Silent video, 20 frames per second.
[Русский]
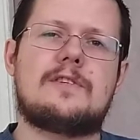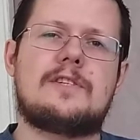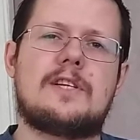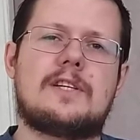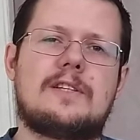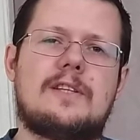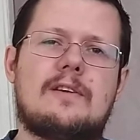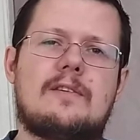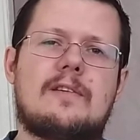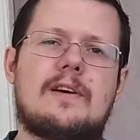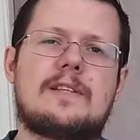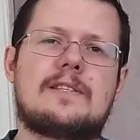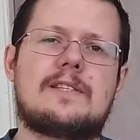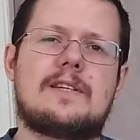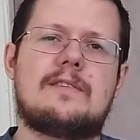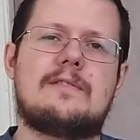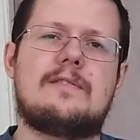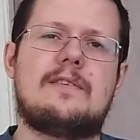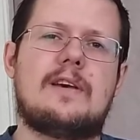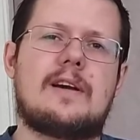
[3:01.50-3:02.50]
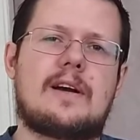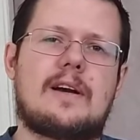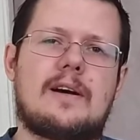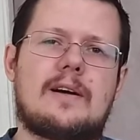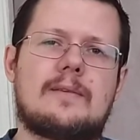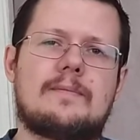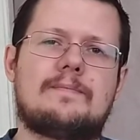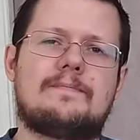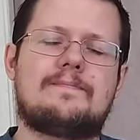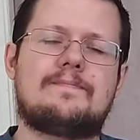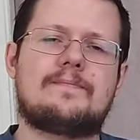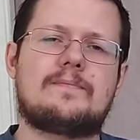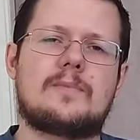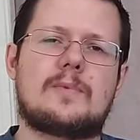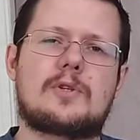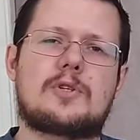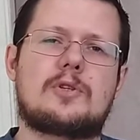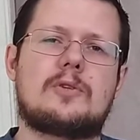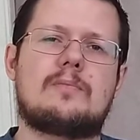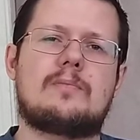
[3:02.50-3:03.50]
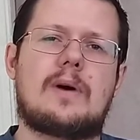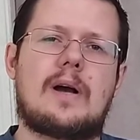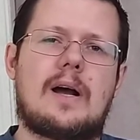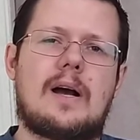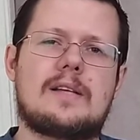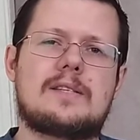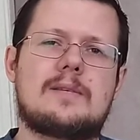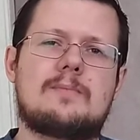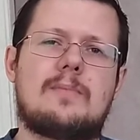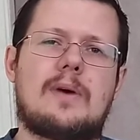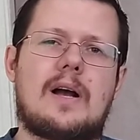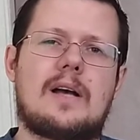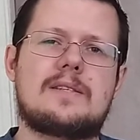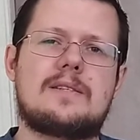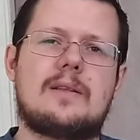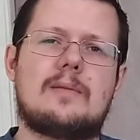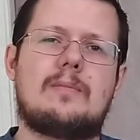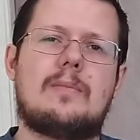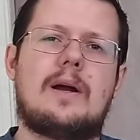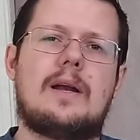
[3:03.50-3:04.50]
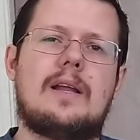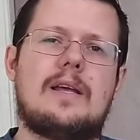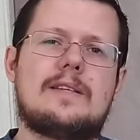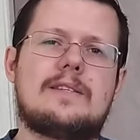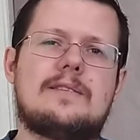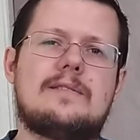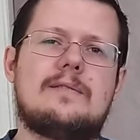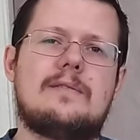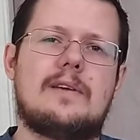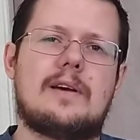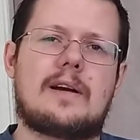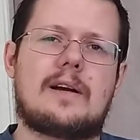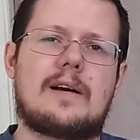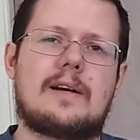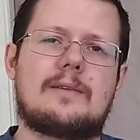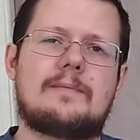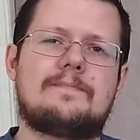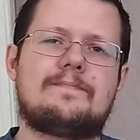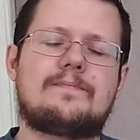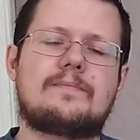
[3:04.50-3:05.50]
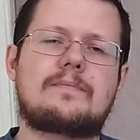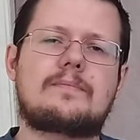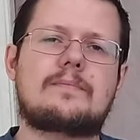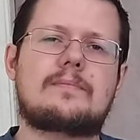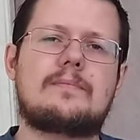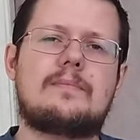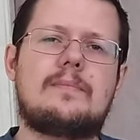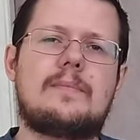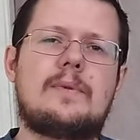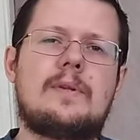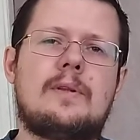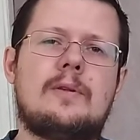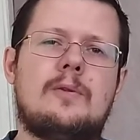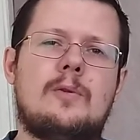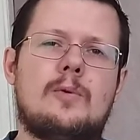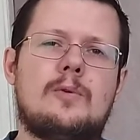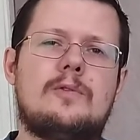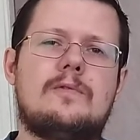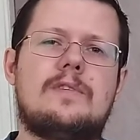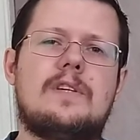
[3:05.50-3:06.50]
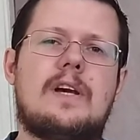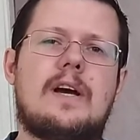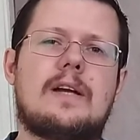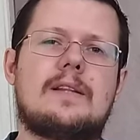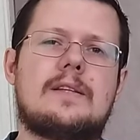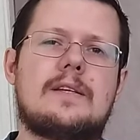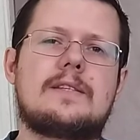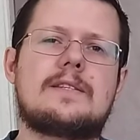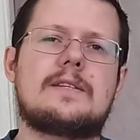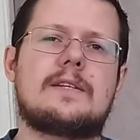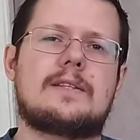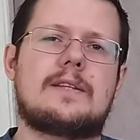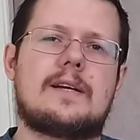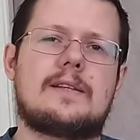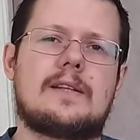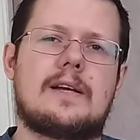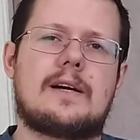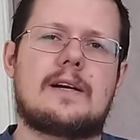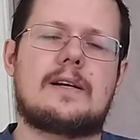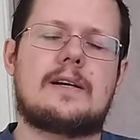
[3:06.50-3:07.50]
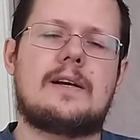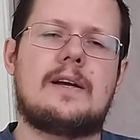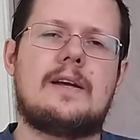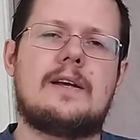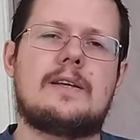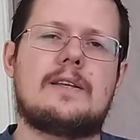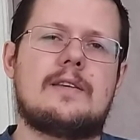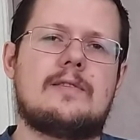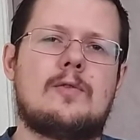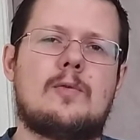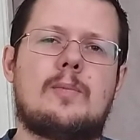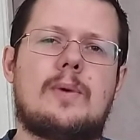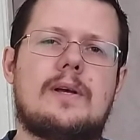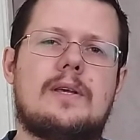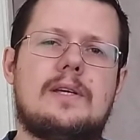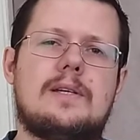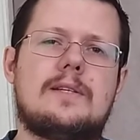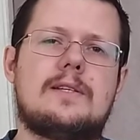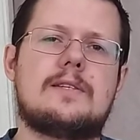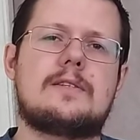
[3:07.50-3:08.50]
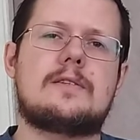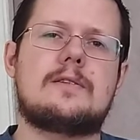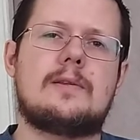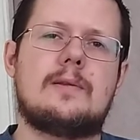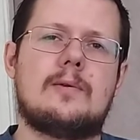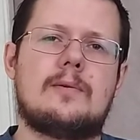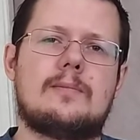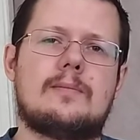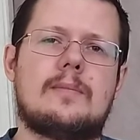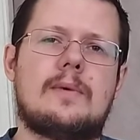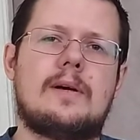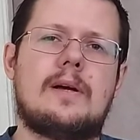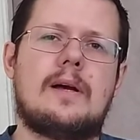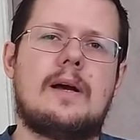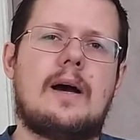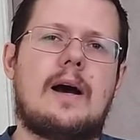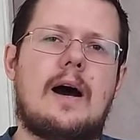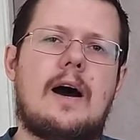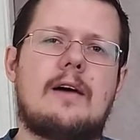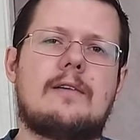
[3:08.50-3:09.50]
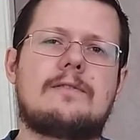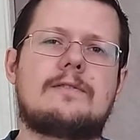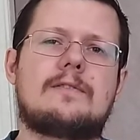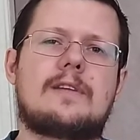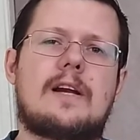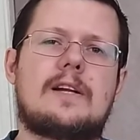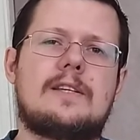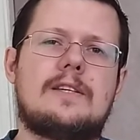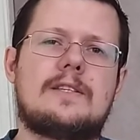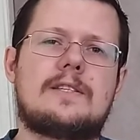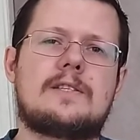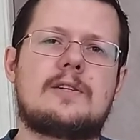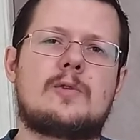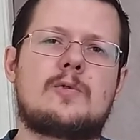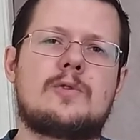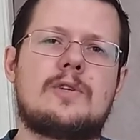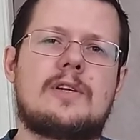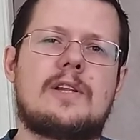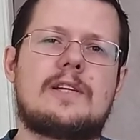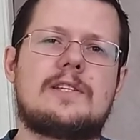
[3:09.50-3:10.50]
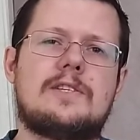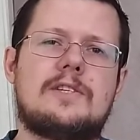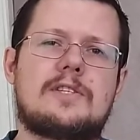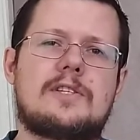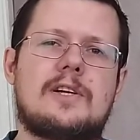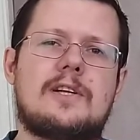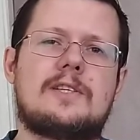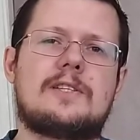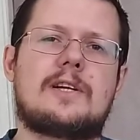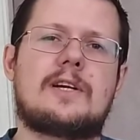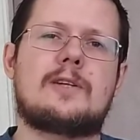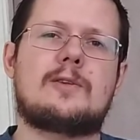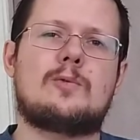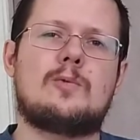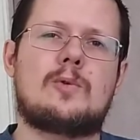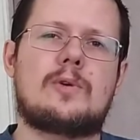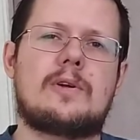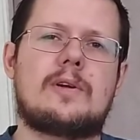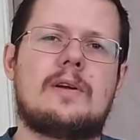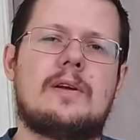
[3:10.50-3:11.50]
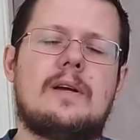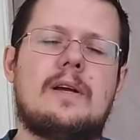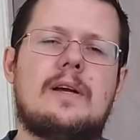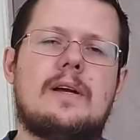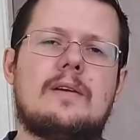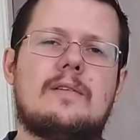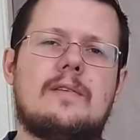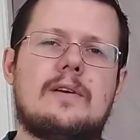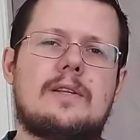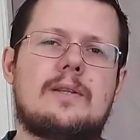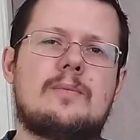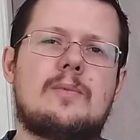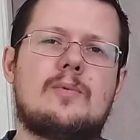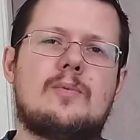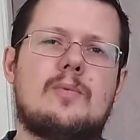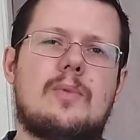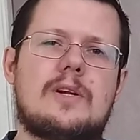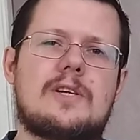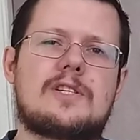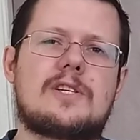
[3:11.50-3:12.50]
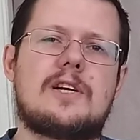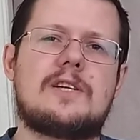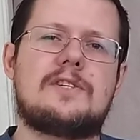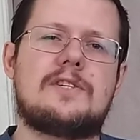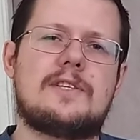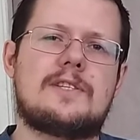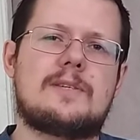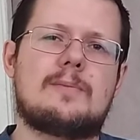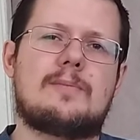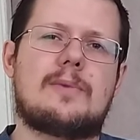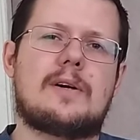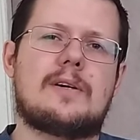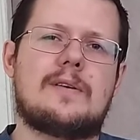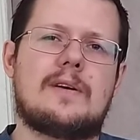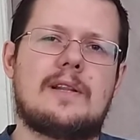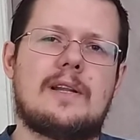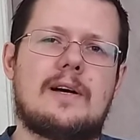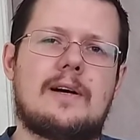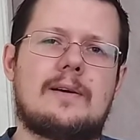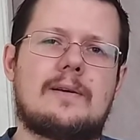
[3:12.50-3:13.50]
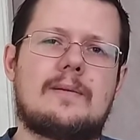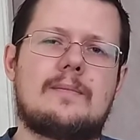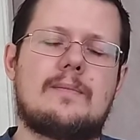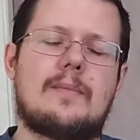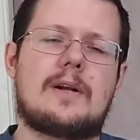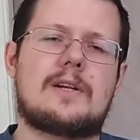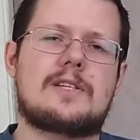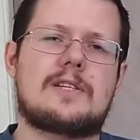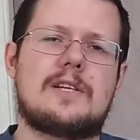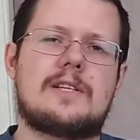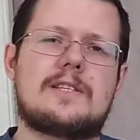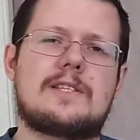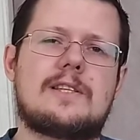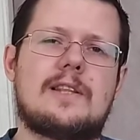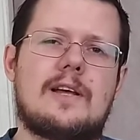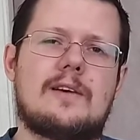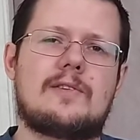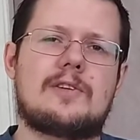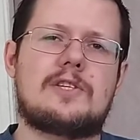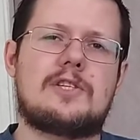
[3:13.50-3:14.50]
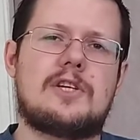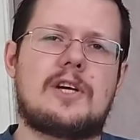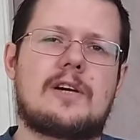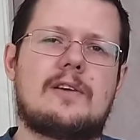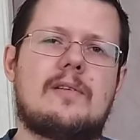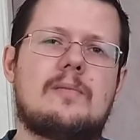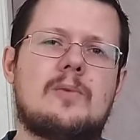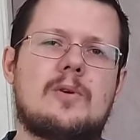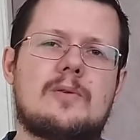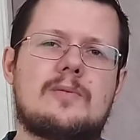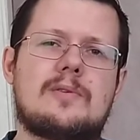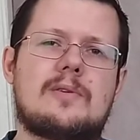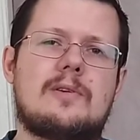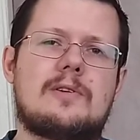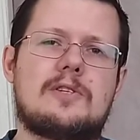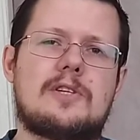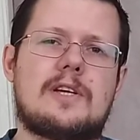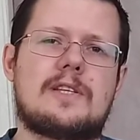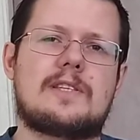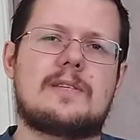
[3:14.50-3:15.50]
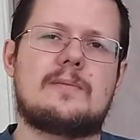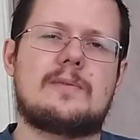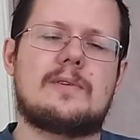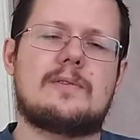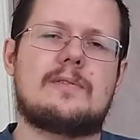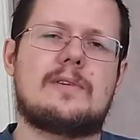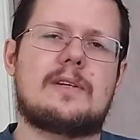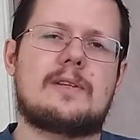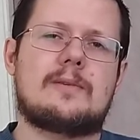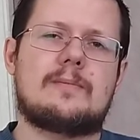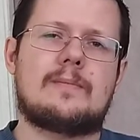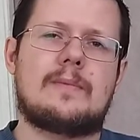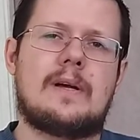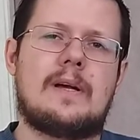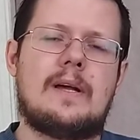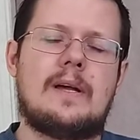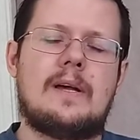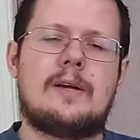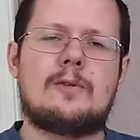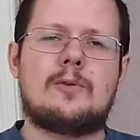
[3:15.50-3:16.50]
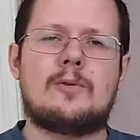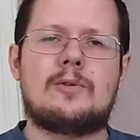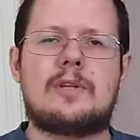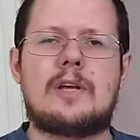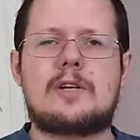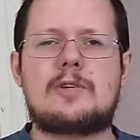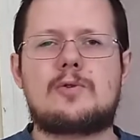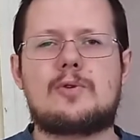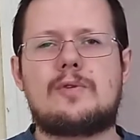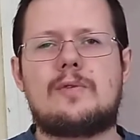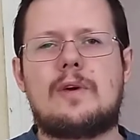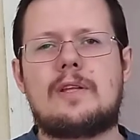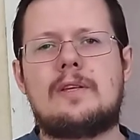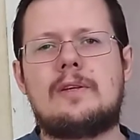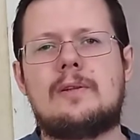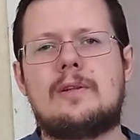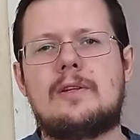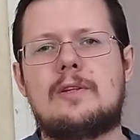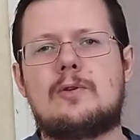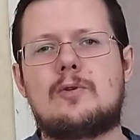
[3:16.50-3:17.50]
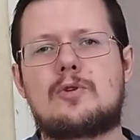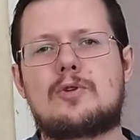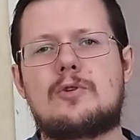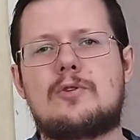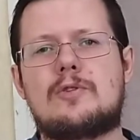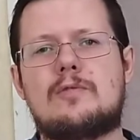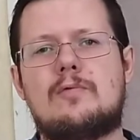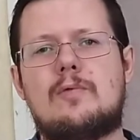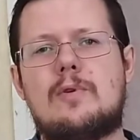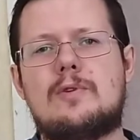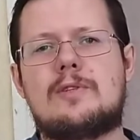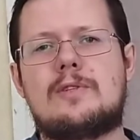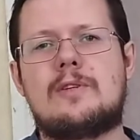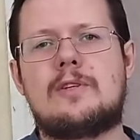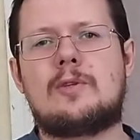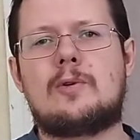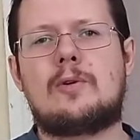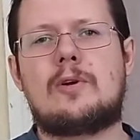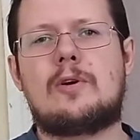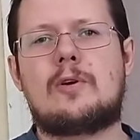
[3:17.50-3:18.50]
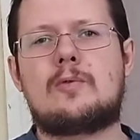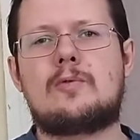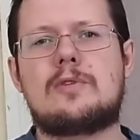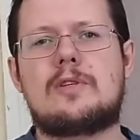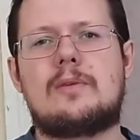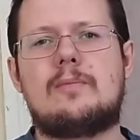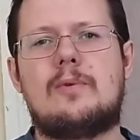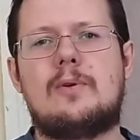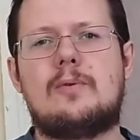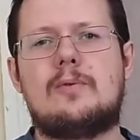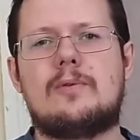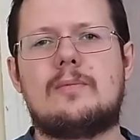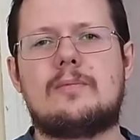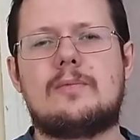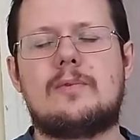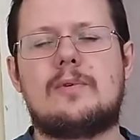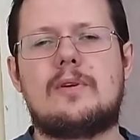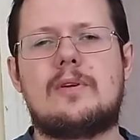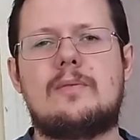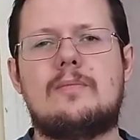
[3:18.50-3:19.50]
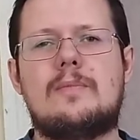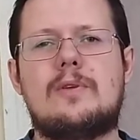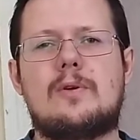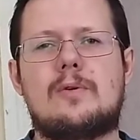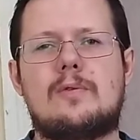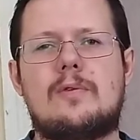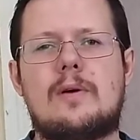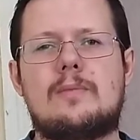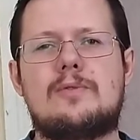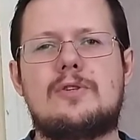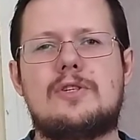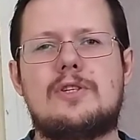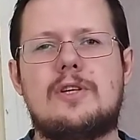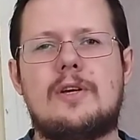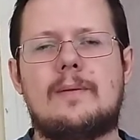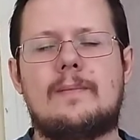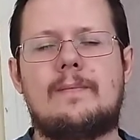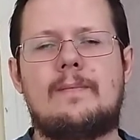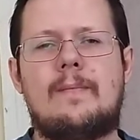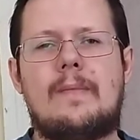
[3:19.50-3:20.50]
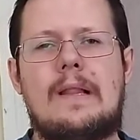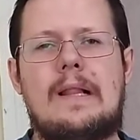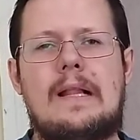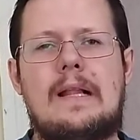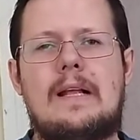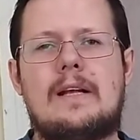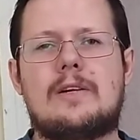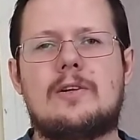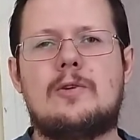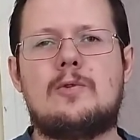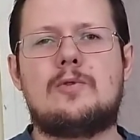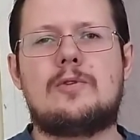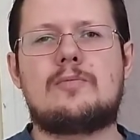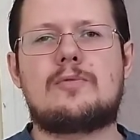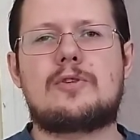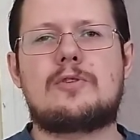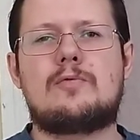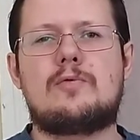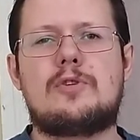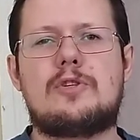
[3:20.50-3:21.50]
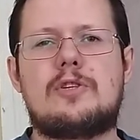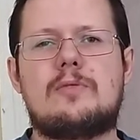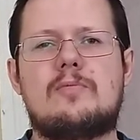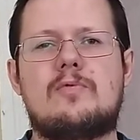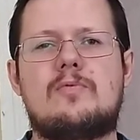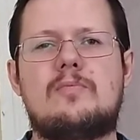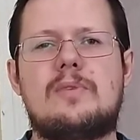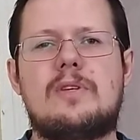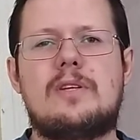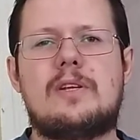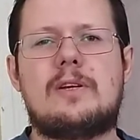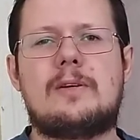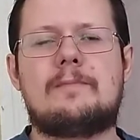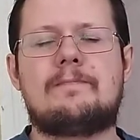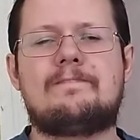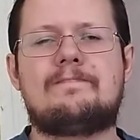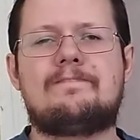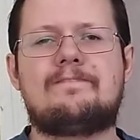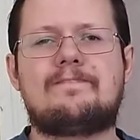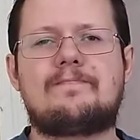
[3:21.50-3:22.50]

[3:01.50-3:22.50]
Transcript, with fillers: всегда в конце века, то, что он показывал показал болезнь века, но не в декаденских тонах, не в упоении злом, а в традиции русской классической литературы, в этом ему большая честь и похвала. Большая слава Чехова много заключается именно в этом. Но он также ухватил то, что свойственно не только русским людям, но и миру вообще. Людям, живущим в мире